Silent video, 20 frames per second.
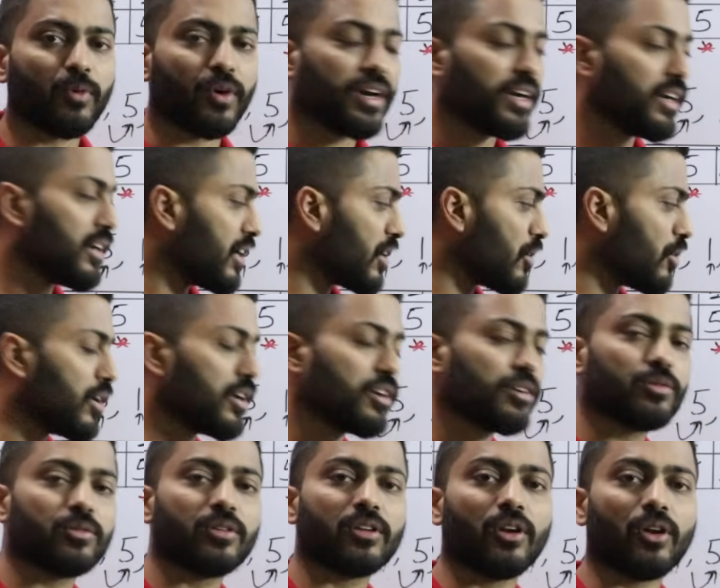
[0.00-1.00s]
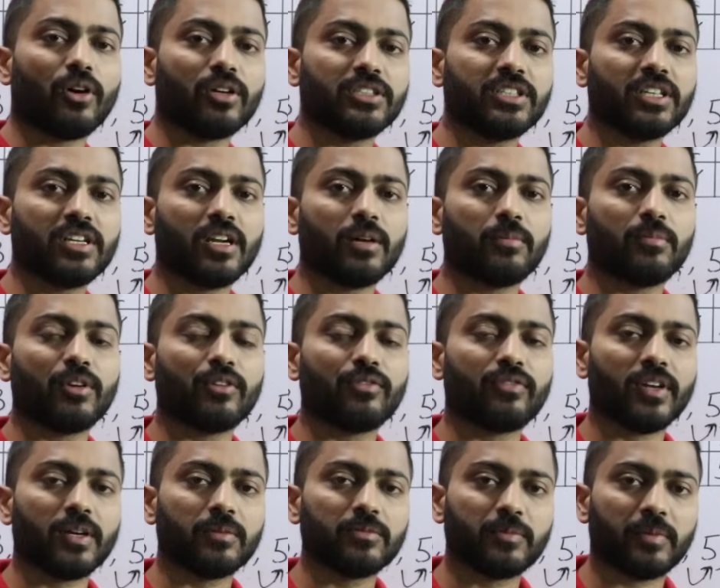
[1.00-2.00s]
पॉइंट अकॉर्डिंग टू द लॉजिक नंबर ऑफ
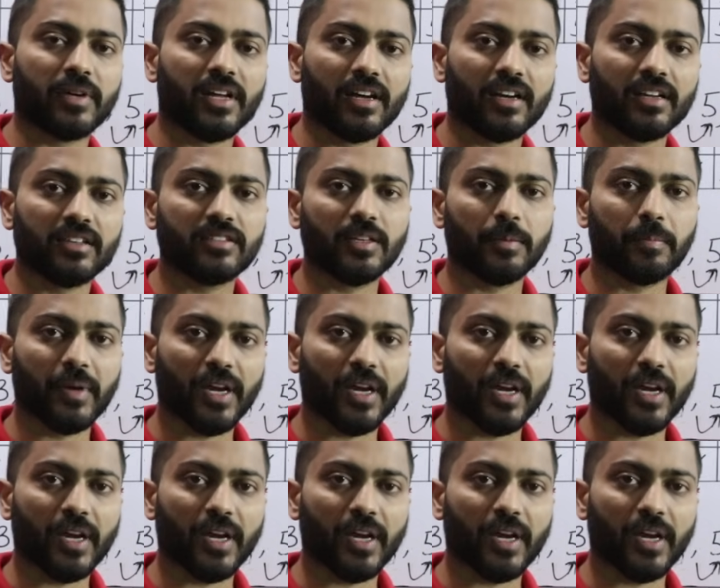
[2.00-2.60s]
फ्रेम्स बढ़ाने से